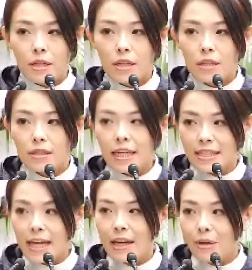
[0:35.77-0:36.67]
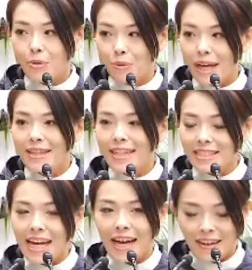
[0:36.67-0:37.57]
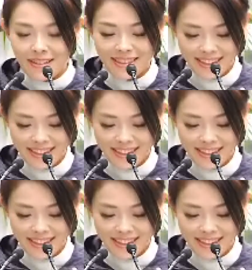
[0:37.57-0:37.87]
呃，大家午安，大家好。